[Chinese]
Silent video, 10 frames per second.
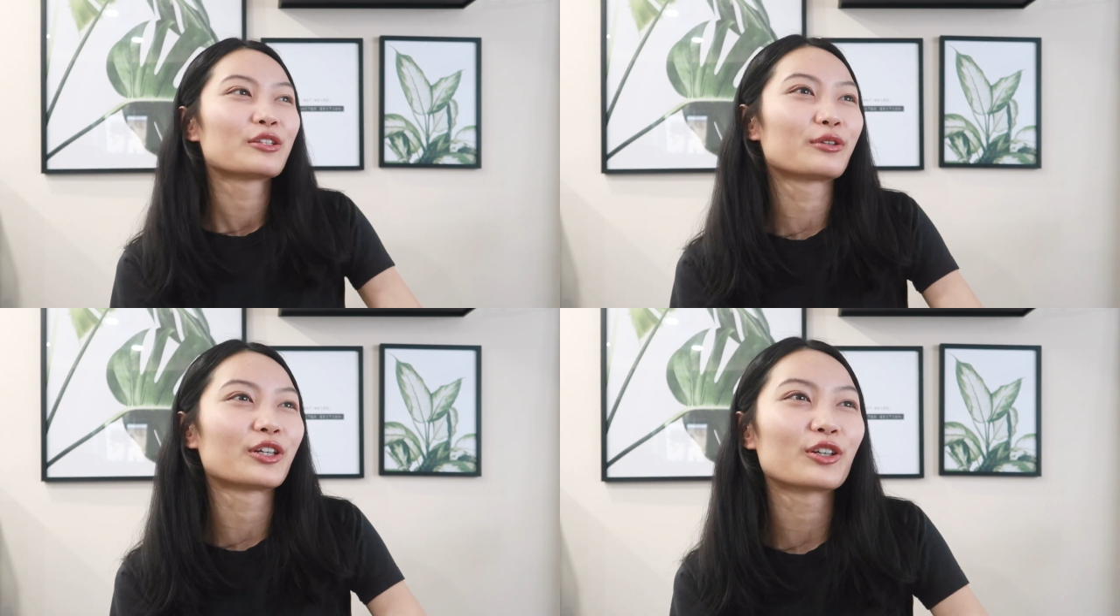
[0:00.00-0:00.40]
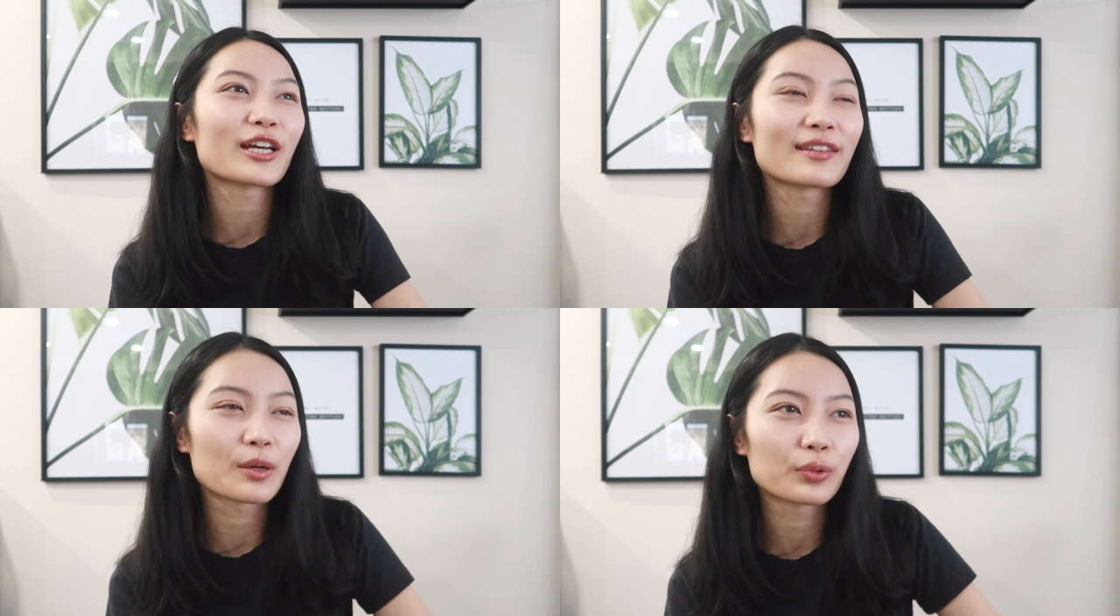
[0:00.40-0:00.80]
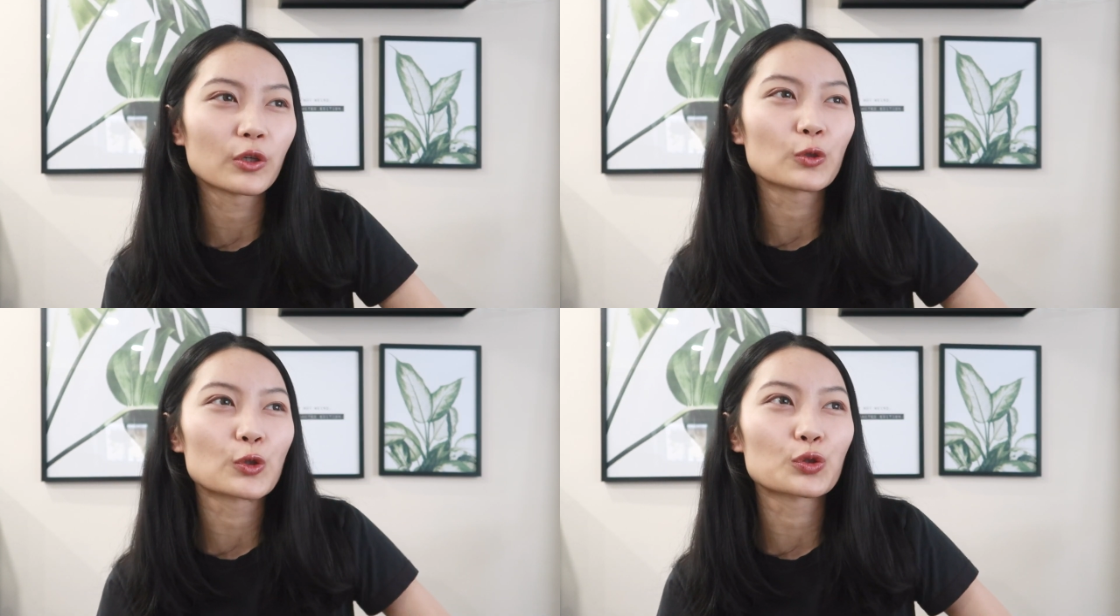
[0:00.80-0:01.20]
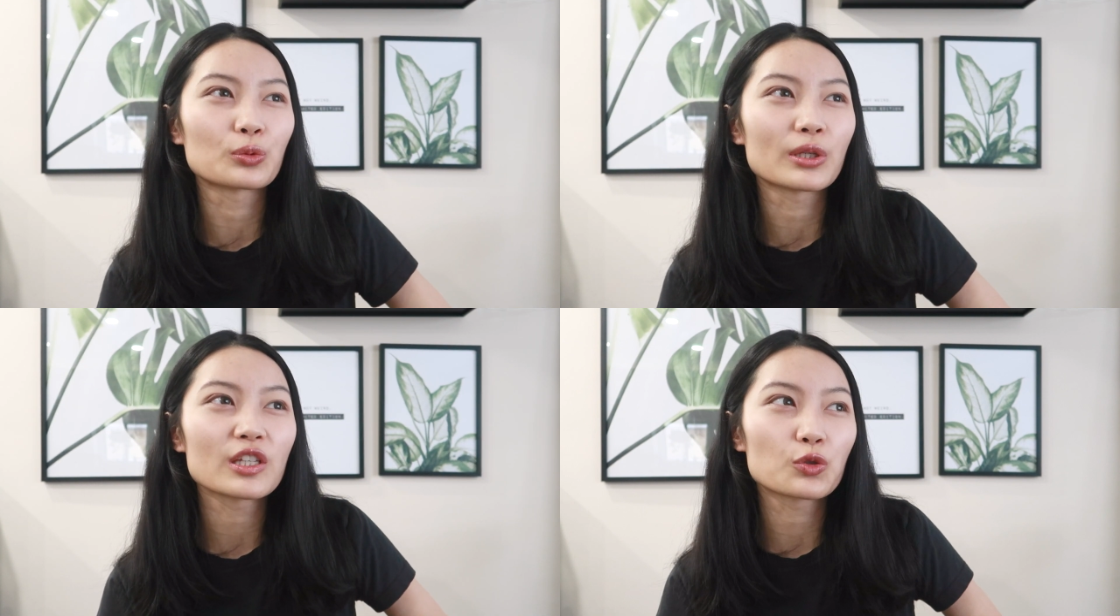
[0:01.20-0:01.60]
对，然后她男朋友就是属
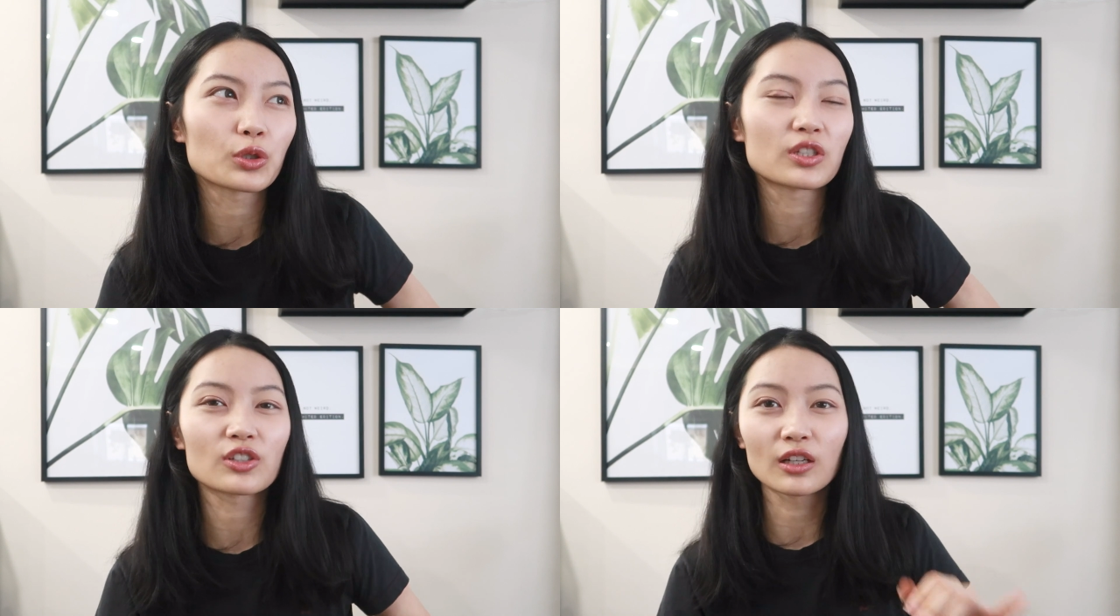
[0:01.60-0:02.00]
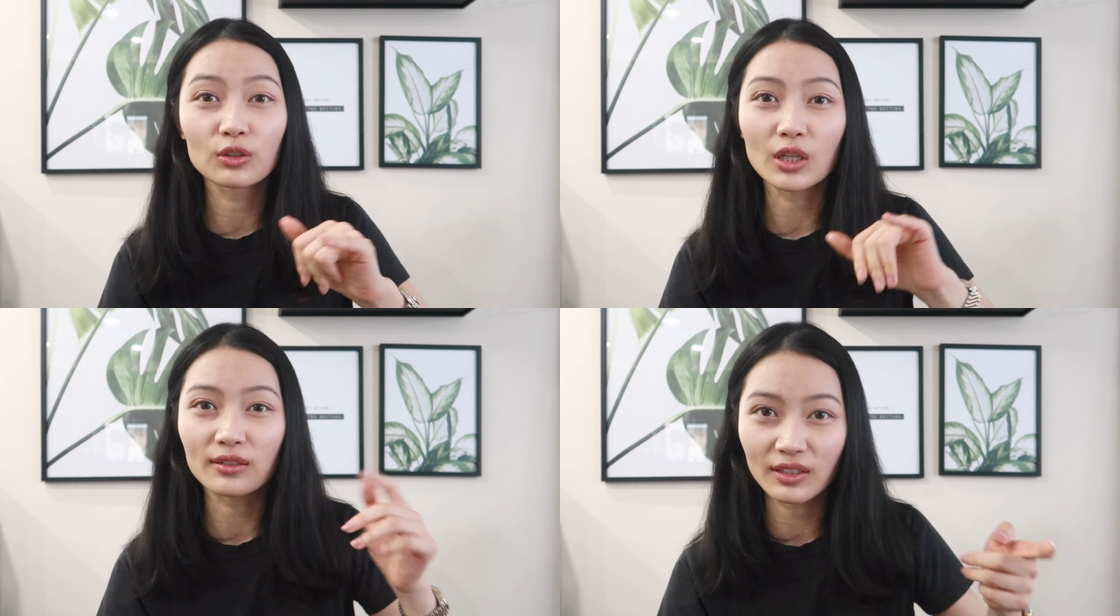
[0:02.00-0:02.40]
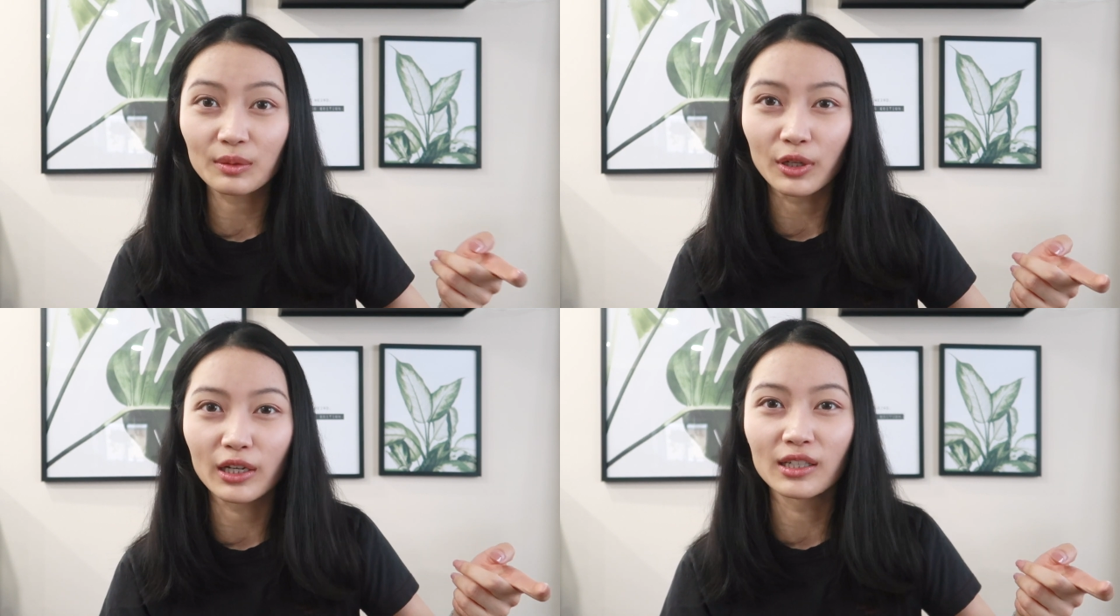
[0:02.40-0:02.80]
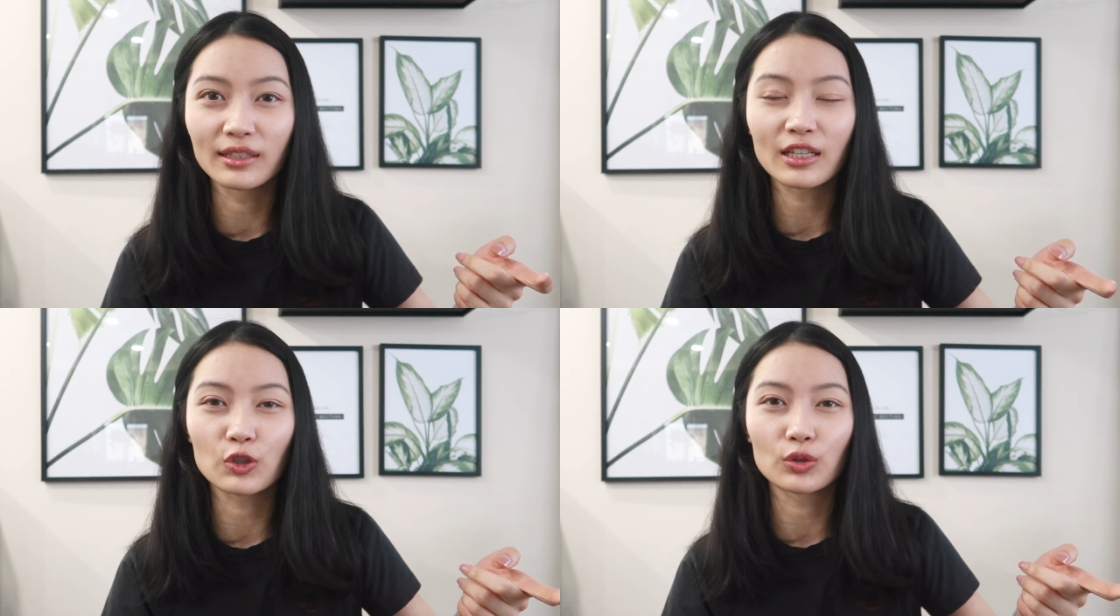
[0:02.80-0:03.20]
于一学期上六到七门课
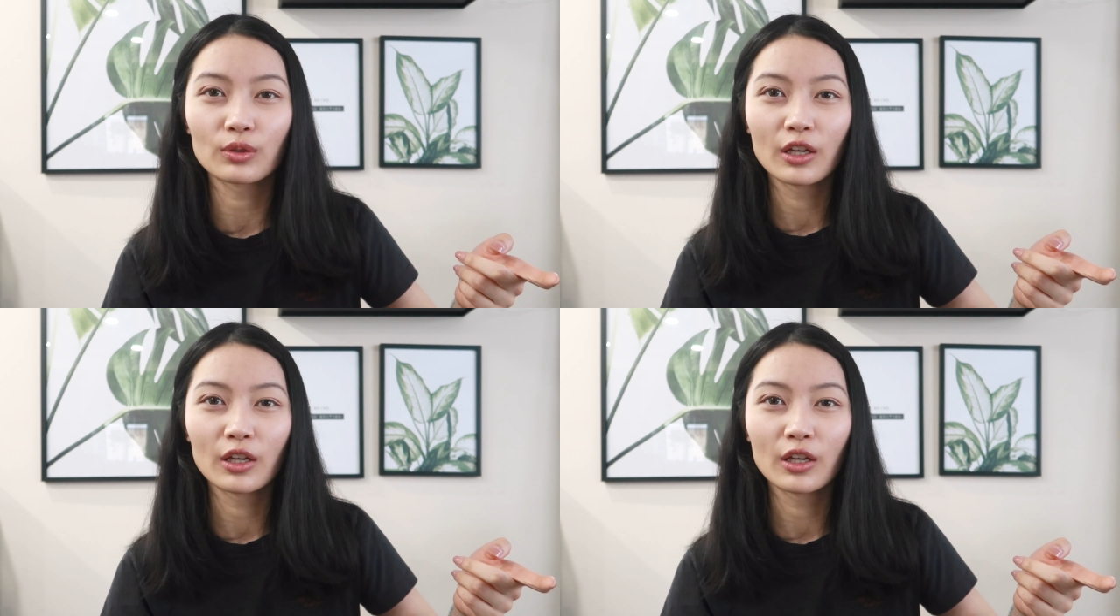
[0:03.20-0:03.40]
那一种。